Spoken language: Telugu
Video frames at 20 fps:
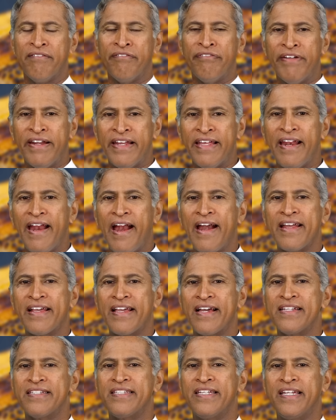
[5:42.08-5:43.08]
ఫ్రీ
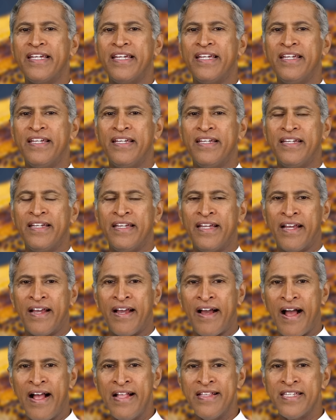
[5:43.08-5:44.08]
రాడికల్స్ని ఈ
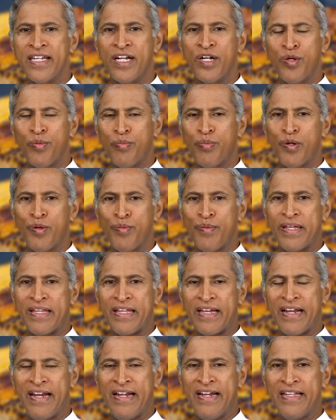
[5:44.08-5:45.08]
కాల్చిన నొప్పుల
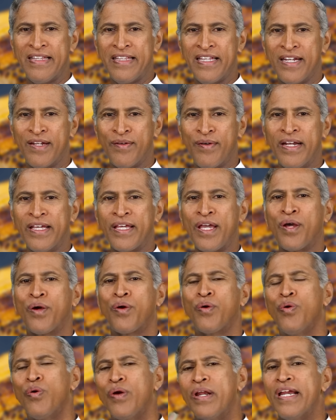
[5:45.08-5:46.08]
మీద కండి తిన్న వాళ్ళకి
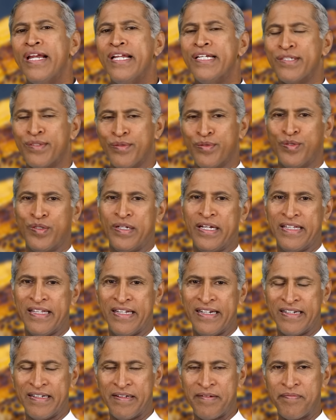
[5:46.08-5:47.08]
ఎక్కువ రిలీజ్
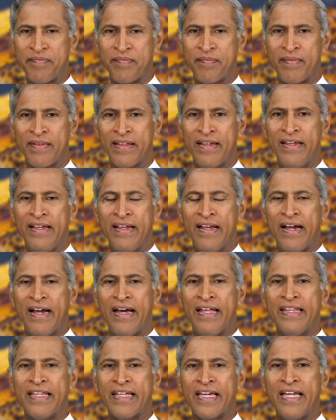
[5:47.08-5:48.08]
అవుతున్నదంట
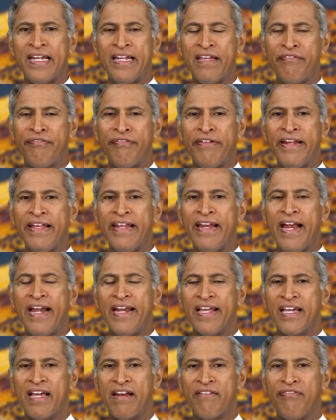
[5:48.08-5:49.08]
అందుకని ఈ ఫ్రీ
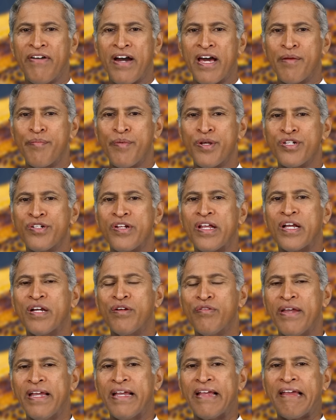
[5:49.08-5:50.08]
రాడికల్ ఫార్మేషన్
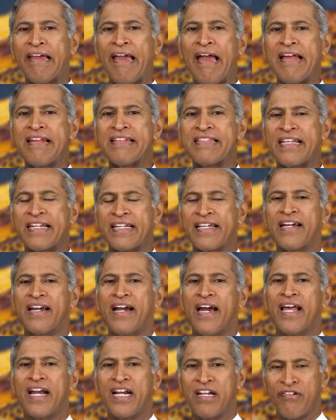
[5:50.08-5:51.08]
ఎక్కువే క్యాన్సర్కి
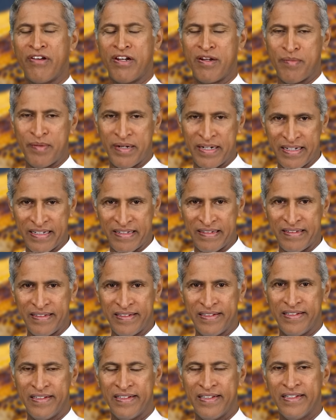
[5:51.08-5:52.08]
కారణం అనమాట
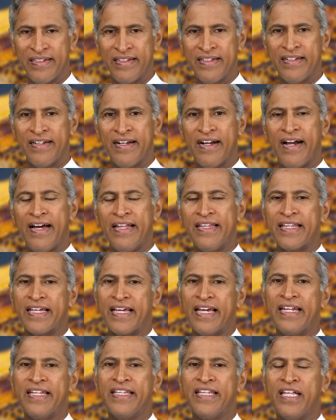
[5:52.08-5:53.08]

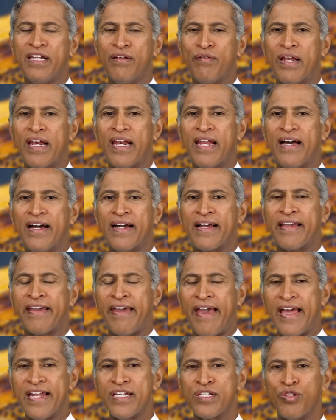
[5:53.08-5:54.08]
అందుకని దీనివల్ల
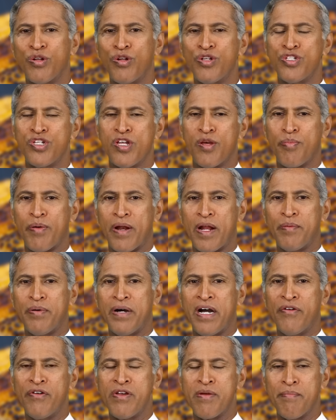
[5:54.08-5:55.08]
క్యాన్సర్ వచ్చే
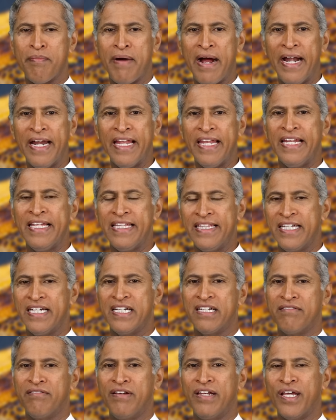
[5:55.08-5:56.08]
ప్రభావం మాడిని
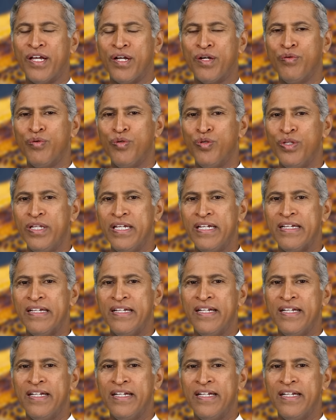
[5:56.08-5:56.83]
తినటం వల్ల ఎక్కువ ఉంది